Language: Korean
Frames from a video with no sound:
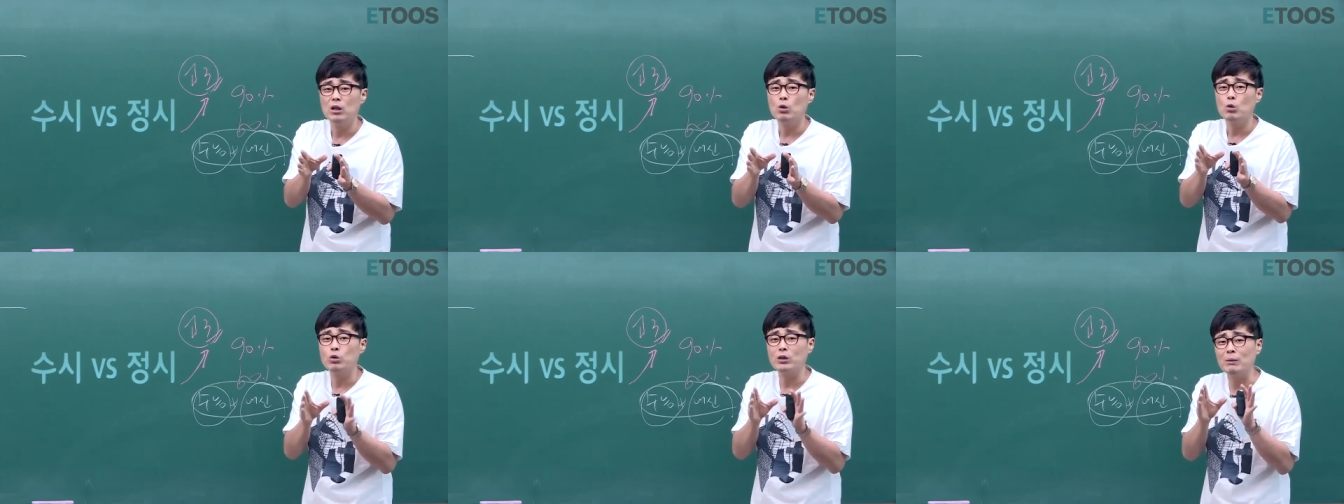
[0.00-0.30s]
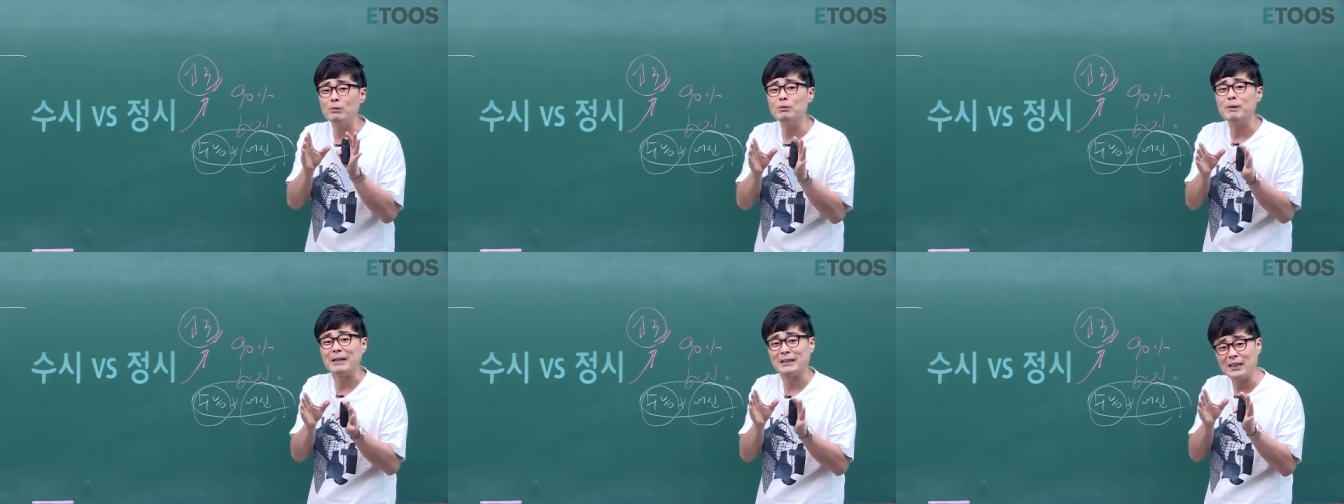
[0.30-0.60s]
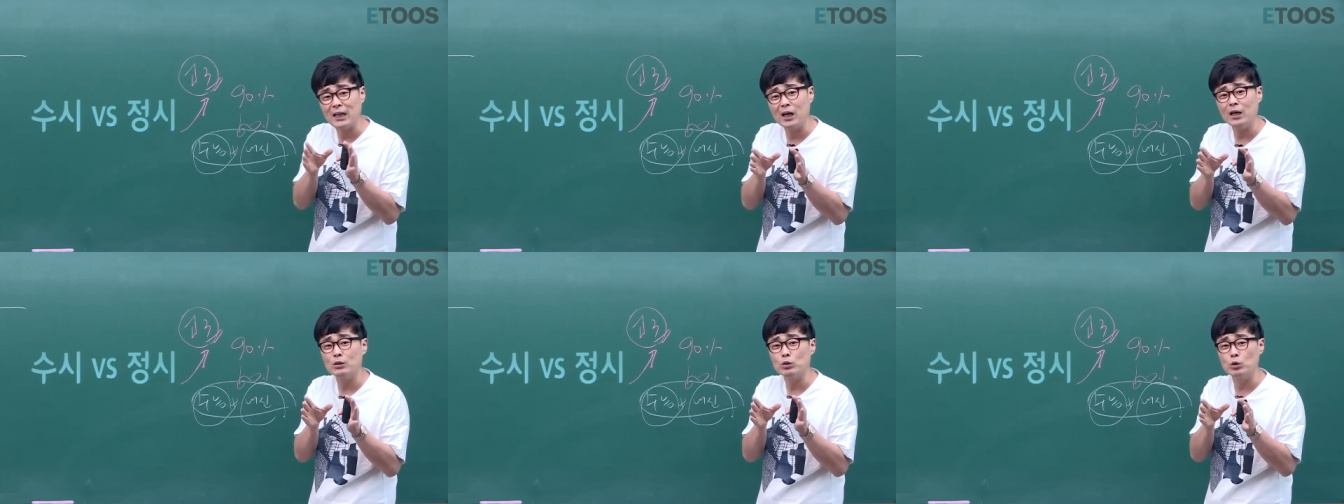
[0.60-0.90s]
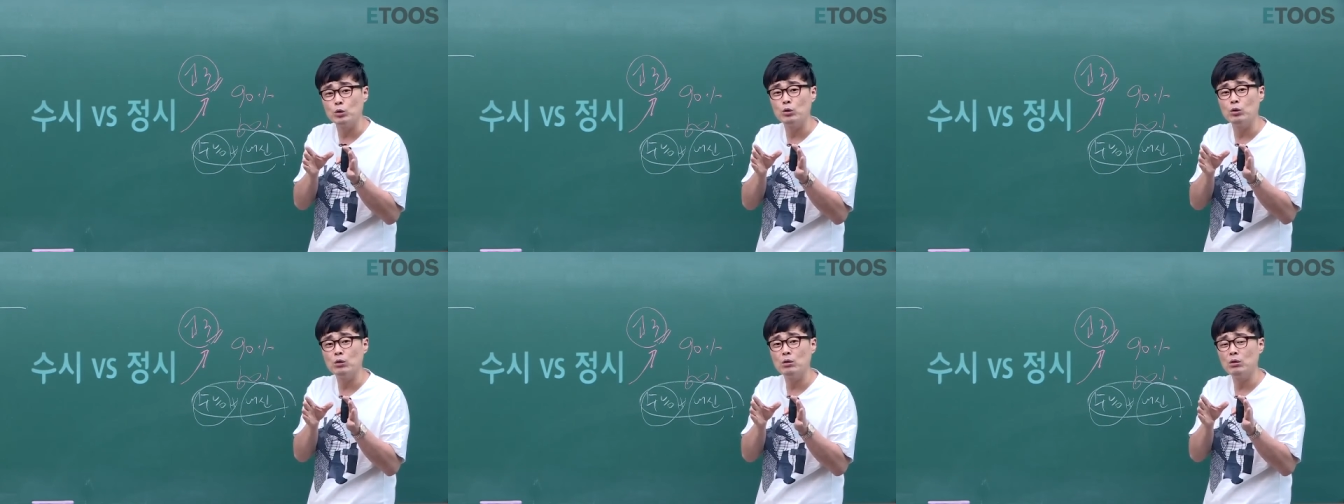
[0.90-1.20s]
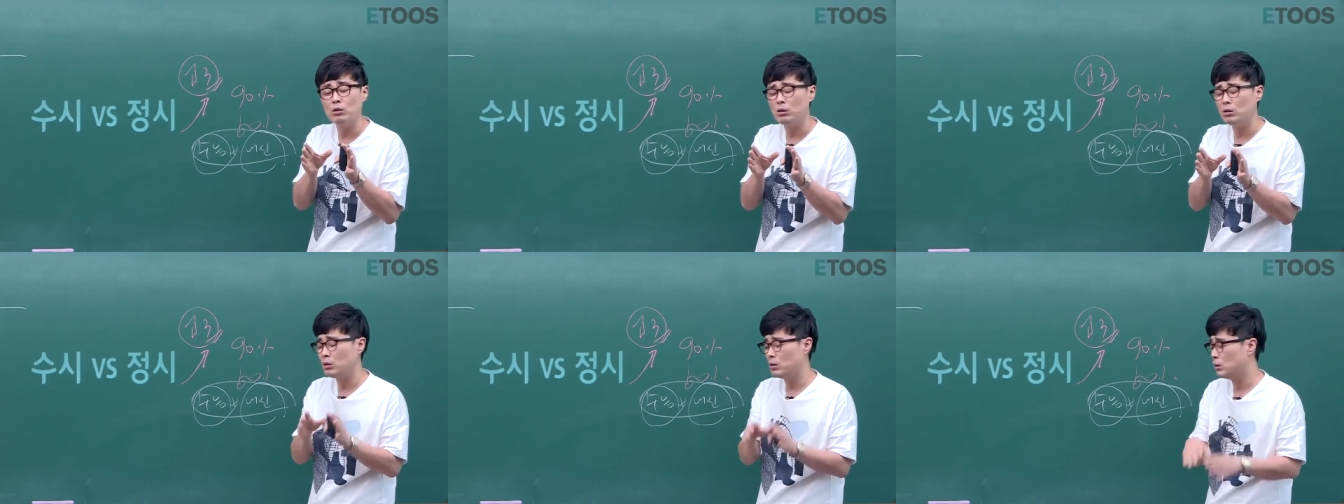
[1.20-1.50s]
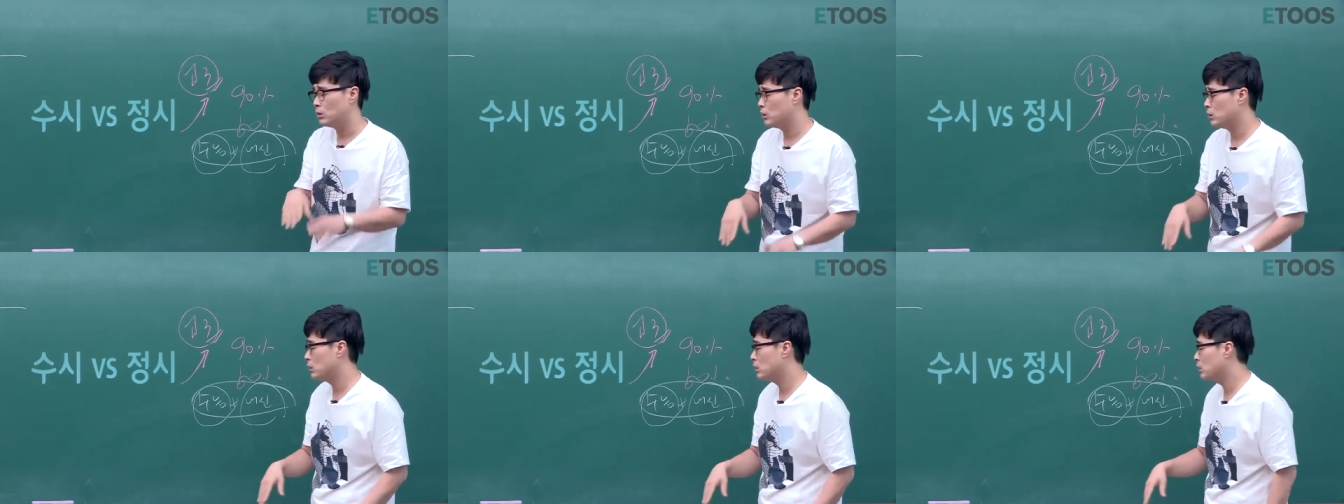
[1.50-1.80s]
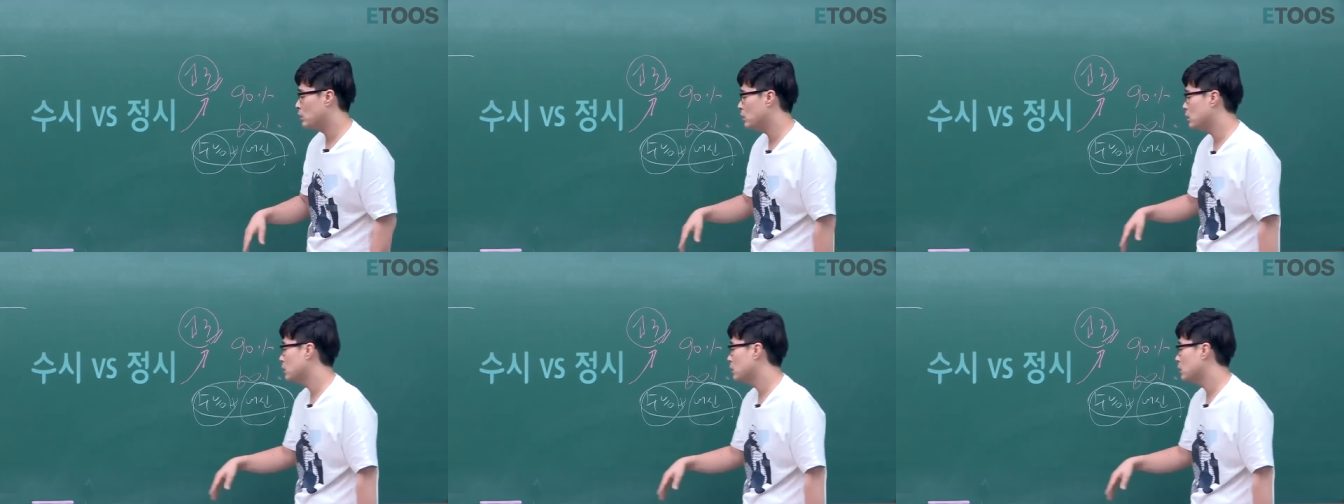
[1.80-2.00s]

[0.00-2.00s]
고3도 마찬가지고. 어?